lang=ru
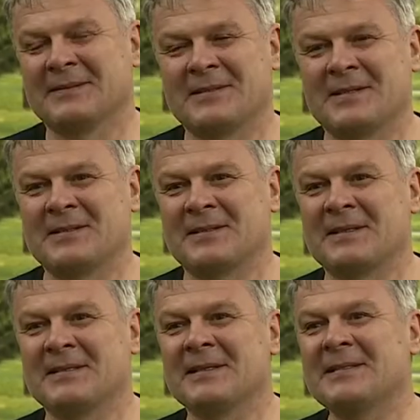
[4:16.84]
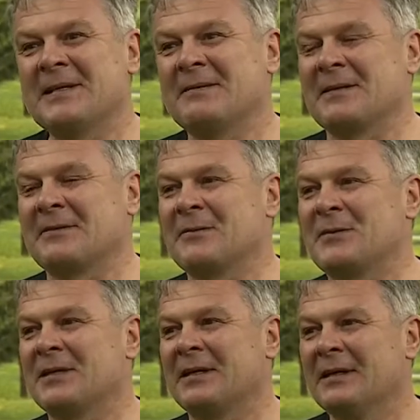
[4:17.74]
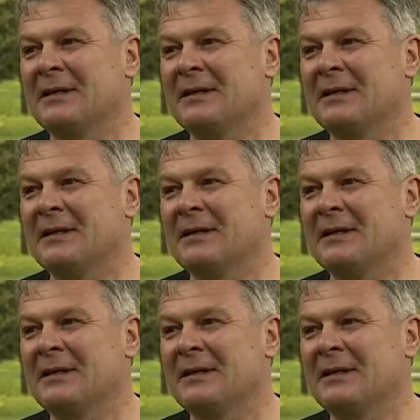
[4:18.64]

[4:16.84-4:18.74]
Встречи на, на севере вообще,